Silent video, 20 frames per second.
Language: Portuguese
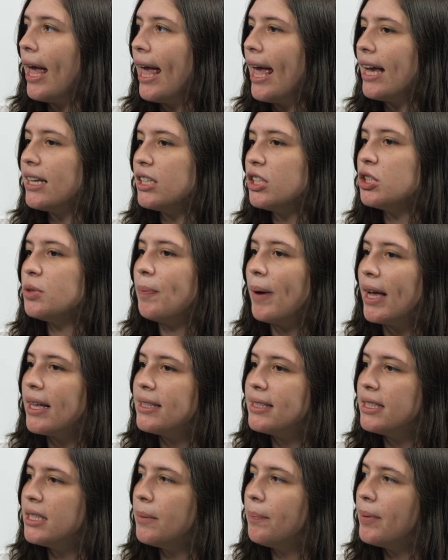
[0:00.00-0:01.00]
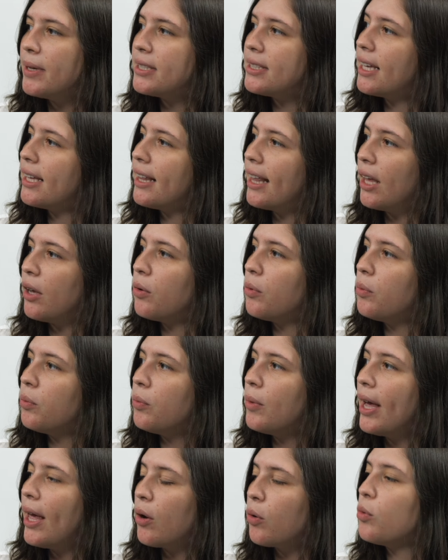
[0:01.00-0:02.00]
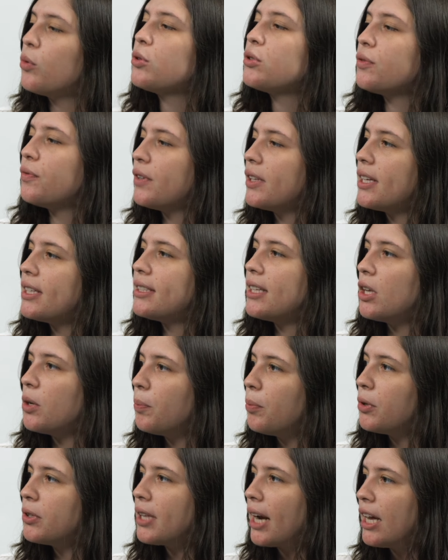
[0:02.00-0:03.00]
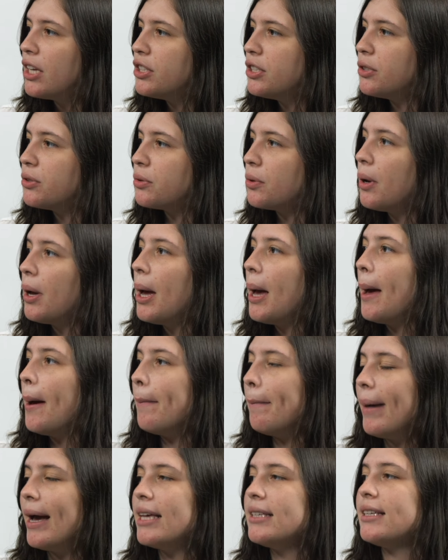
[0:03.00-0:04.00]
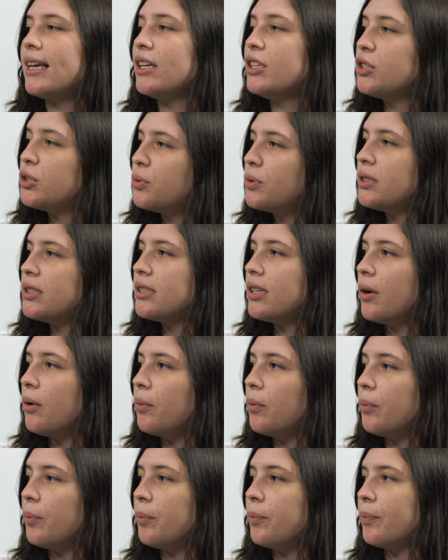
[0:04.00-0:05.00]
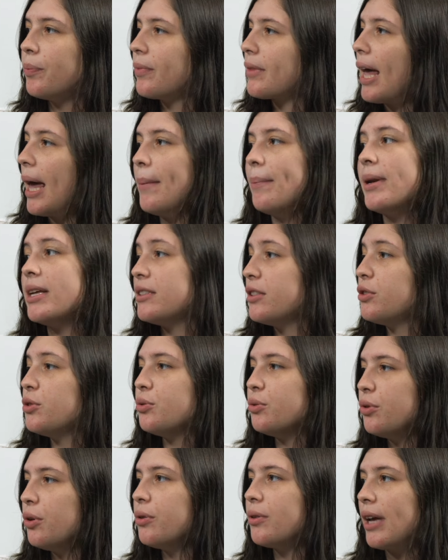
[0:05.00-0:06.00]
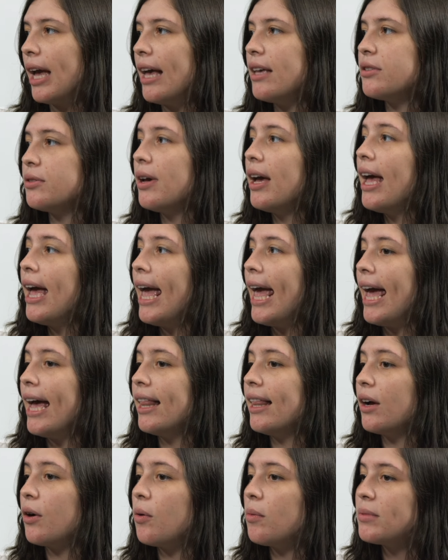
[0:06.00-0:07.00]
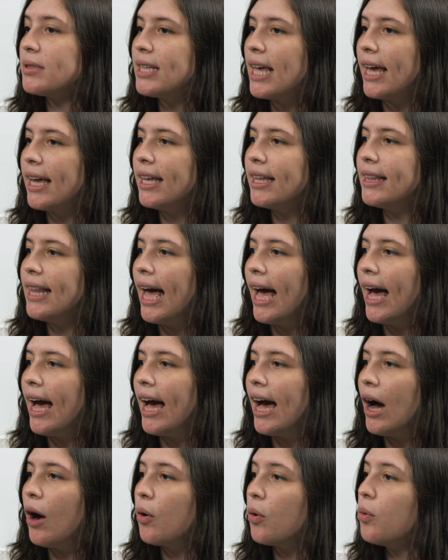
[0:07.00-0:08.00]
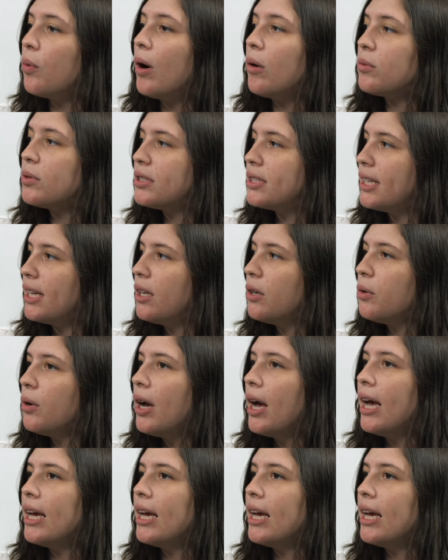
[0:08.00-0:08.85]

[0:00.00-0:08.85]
é, a gente participa sem nenhum recurso financeiro por trás disso. Mas a instituição, a empresa júnior, no caso, ela consegue dar algum auxílio